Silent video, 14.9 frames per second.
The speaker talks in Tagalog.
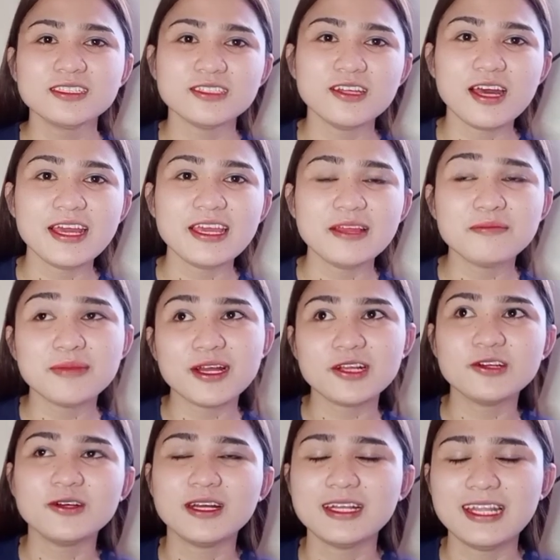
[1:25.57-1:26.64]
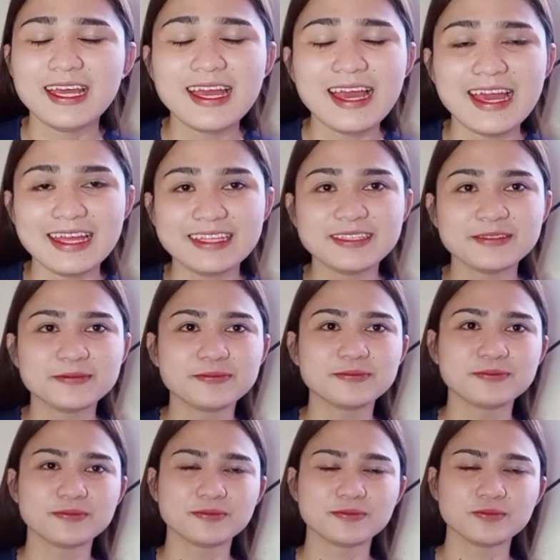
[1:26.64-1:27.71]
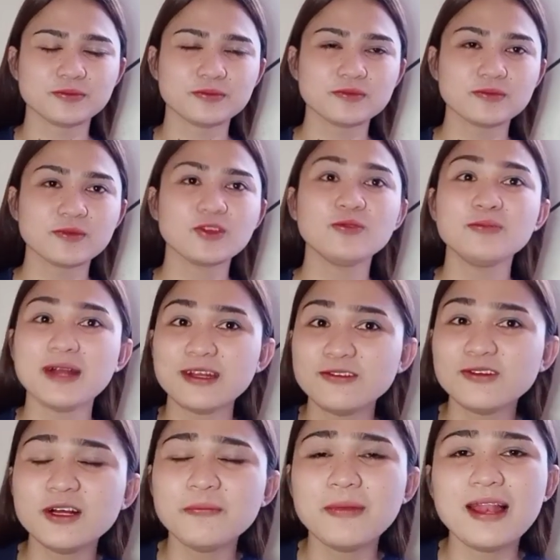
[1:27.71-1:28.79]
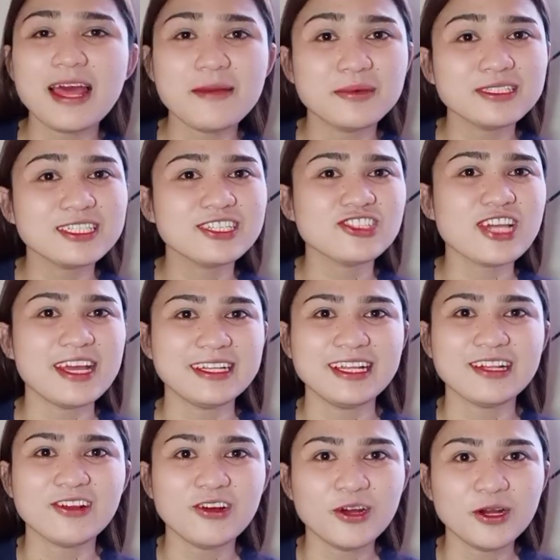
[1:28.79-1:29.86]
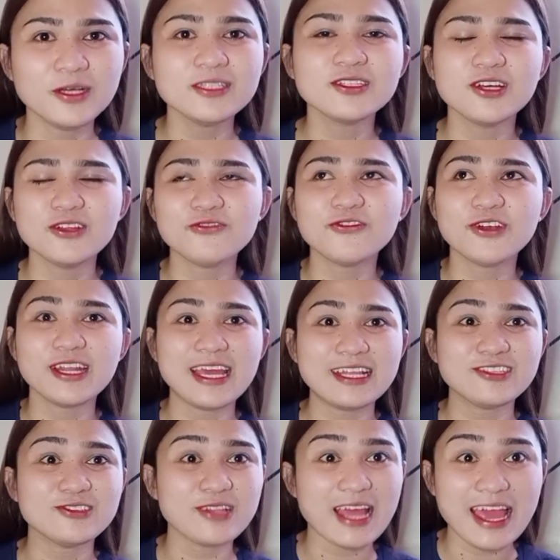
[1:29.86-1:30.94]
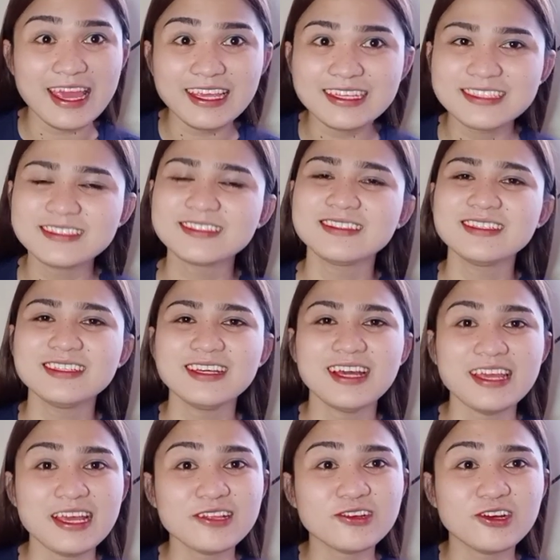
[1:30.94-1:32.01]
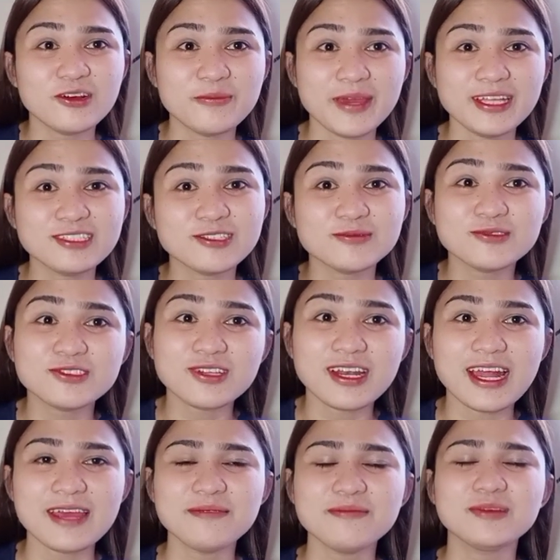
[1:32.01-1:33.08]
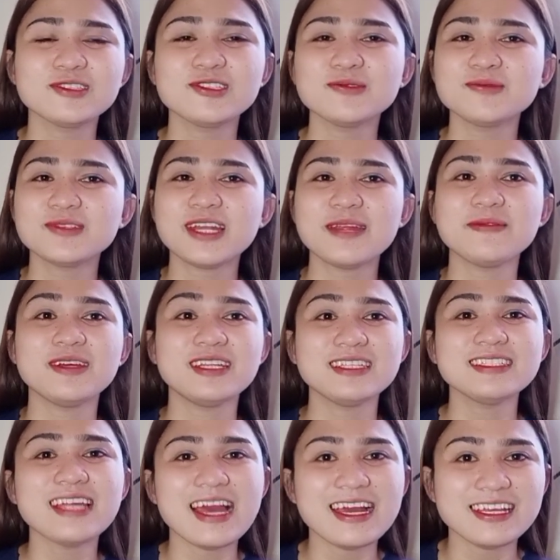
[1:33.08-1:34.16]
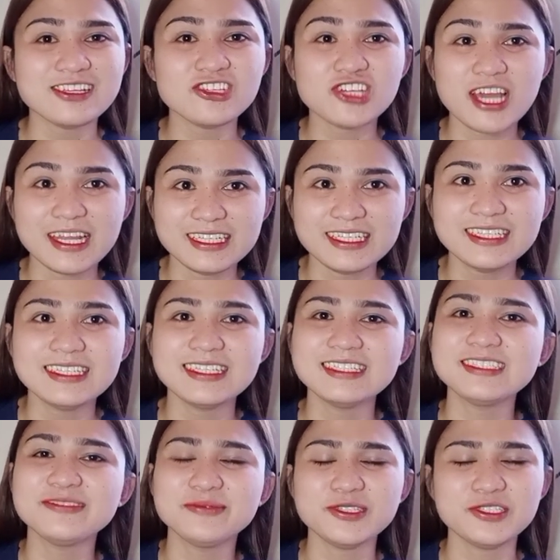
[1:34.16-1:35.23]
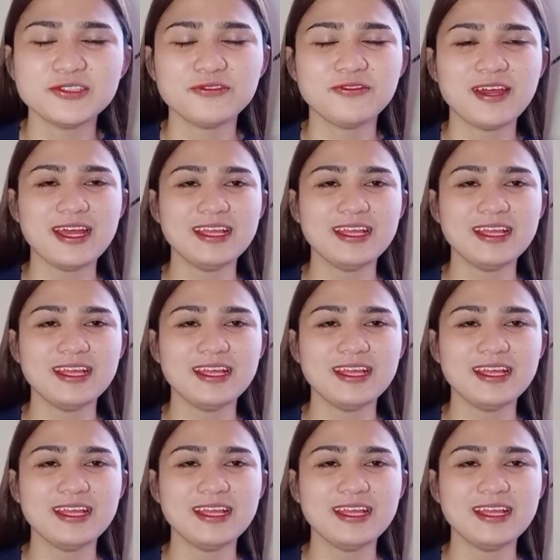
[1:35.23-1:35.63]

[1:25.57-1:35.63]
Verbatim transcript: So, ayan, bago ang lahat. Kung bago ka pa lamang sa channel ko, don't forget to like, Ayan, comment, subscribe. Mag-subscribe ka na sa aking channel. It's me, Jovan.